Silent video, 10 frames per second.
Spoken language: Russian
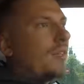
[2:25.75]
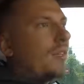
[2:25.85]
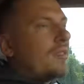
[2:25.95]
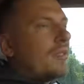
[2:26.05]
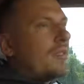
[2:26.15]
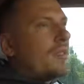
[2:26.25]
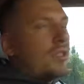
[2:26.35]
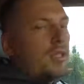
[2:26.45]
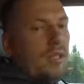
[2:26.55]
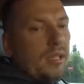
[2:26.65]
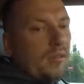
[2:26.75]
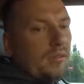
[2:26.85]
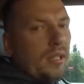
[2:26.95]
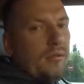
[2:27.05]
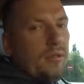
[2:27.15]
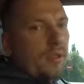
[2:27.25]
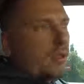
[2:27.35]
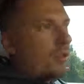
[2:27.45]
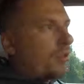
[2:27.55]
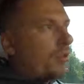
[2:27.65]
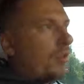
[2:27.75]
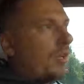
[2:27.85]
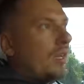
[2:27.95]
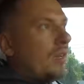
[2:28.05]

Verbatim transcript: ездят и счастливые, и все хорошо.